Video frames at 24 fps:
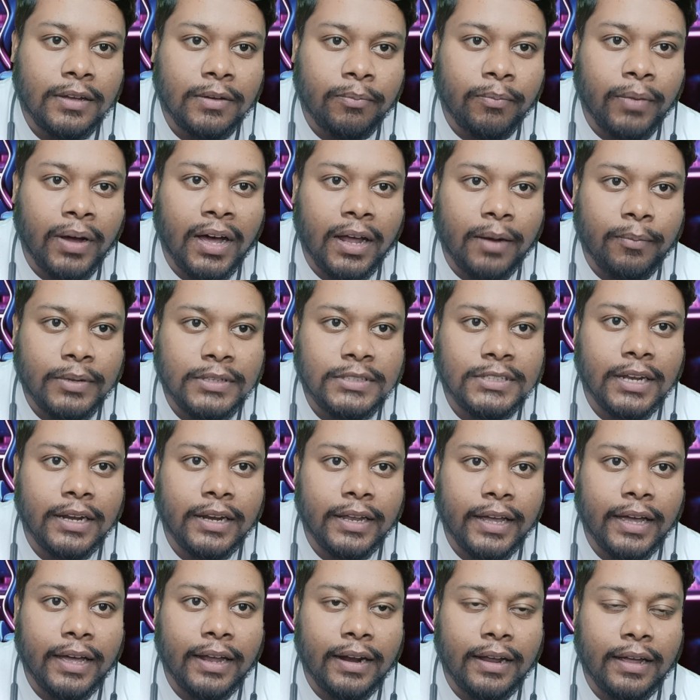बाहर में चल
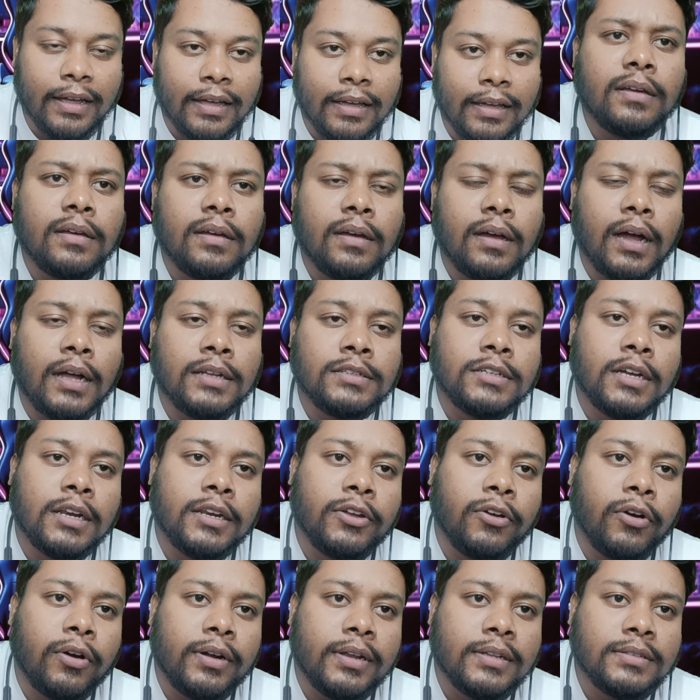क्या रहा है आजकल
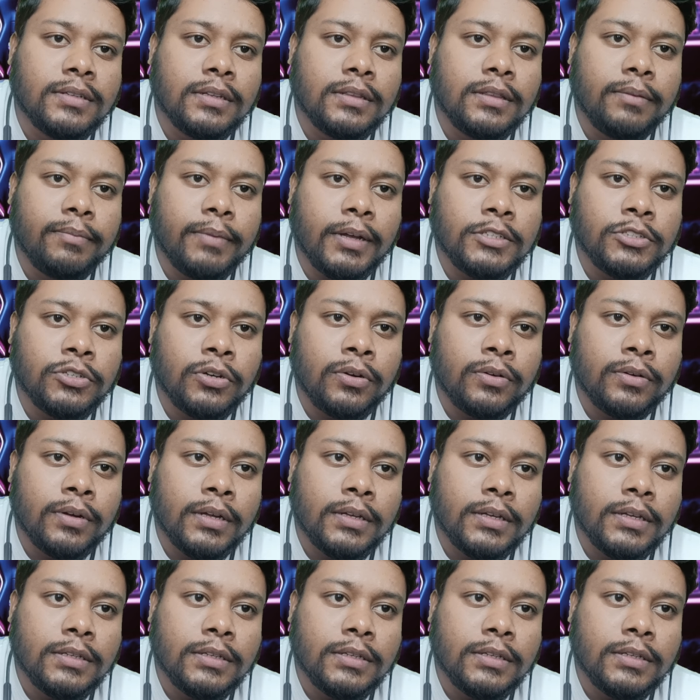की ऑडियंस इतनी मैच्योर हो गई